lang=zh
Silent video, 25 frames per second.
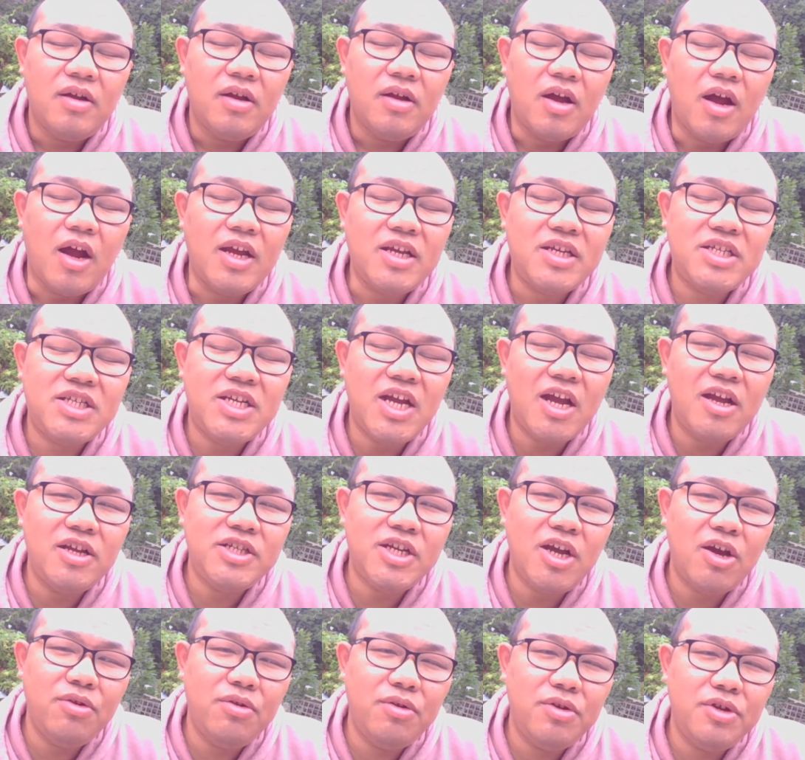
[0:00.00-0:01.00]
而相
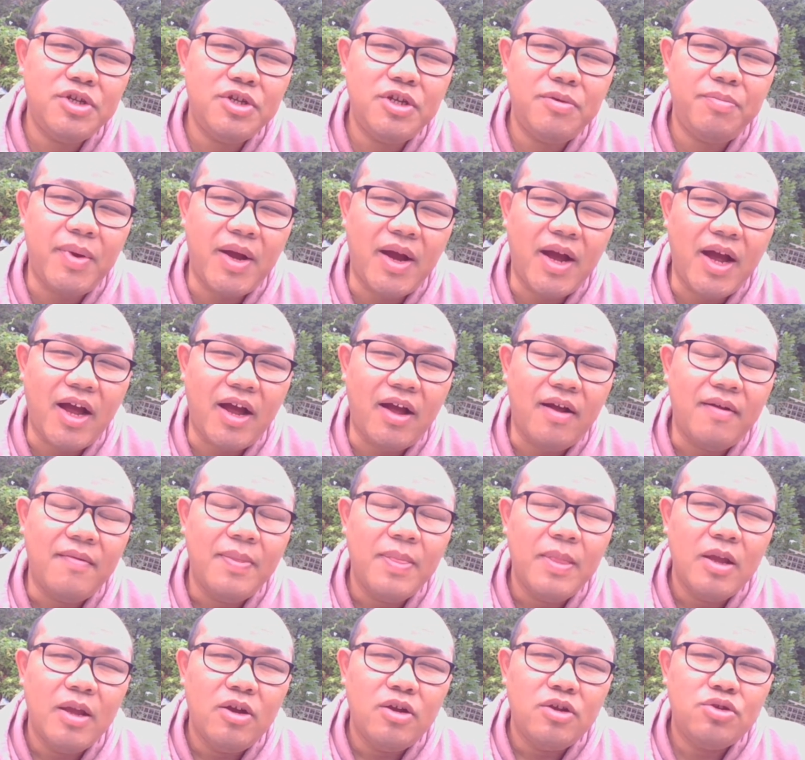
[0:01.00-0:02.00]
较于日本啊，
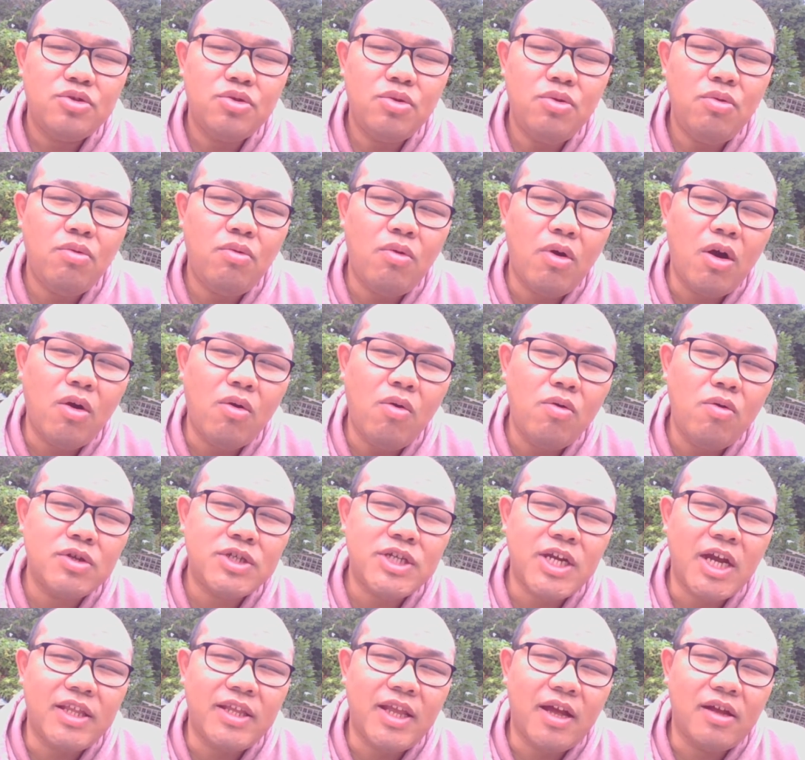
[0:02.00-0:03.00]
中国共
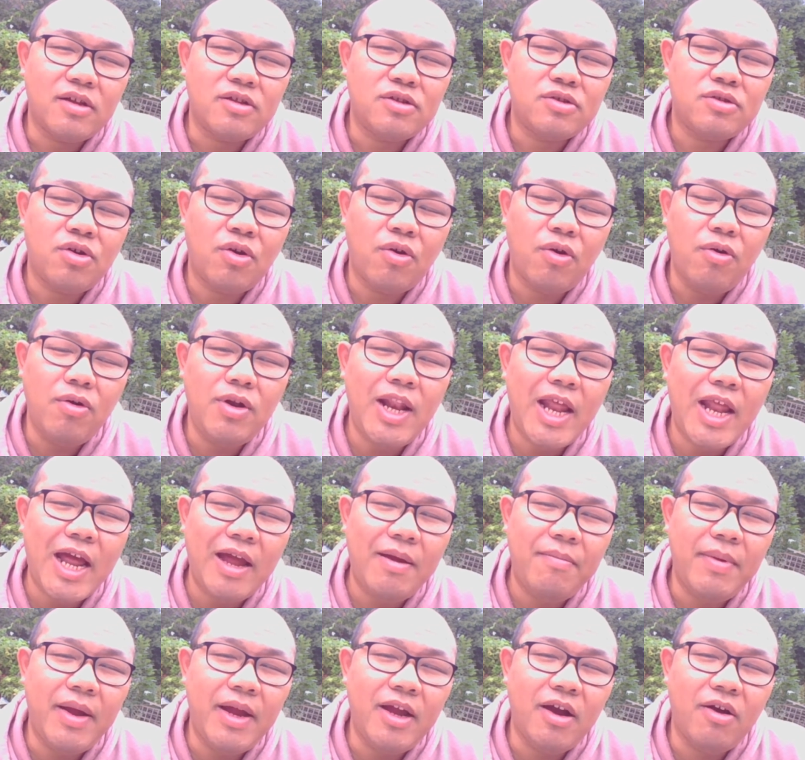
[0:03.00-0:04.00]
产党从
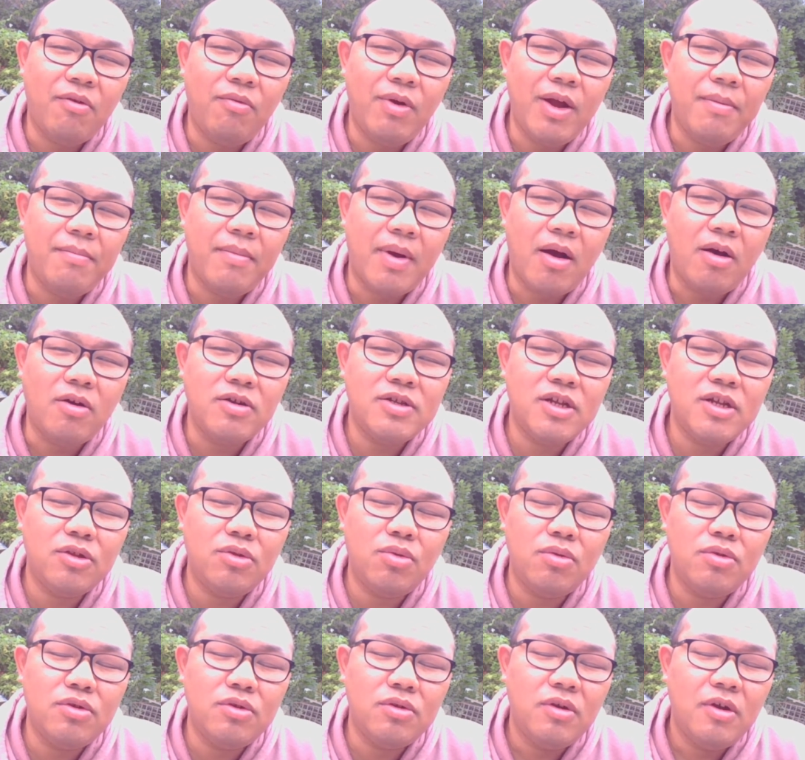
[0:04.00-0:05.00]
来没有为毛泽
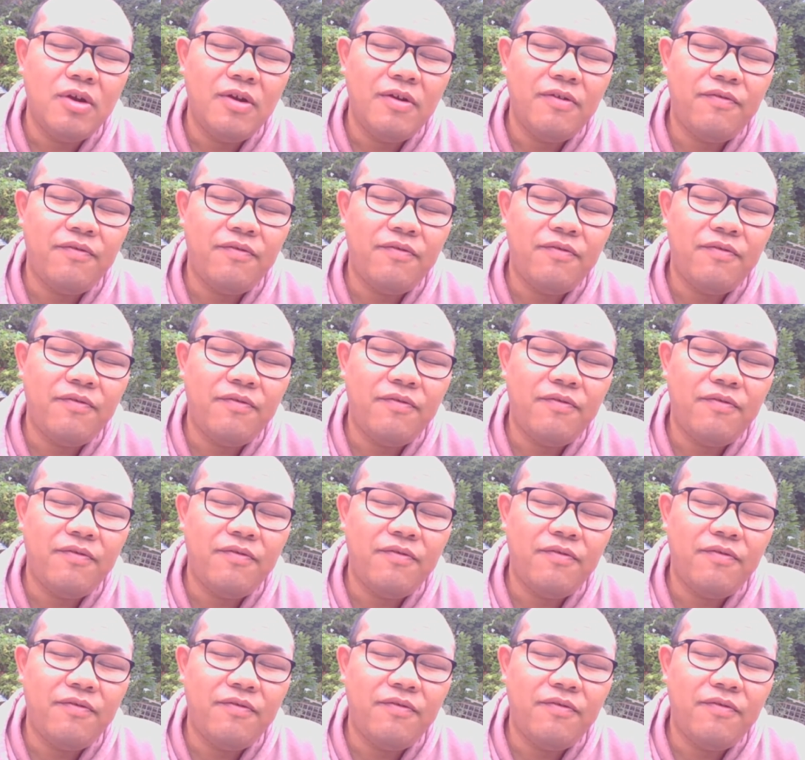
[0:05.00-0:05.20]
东。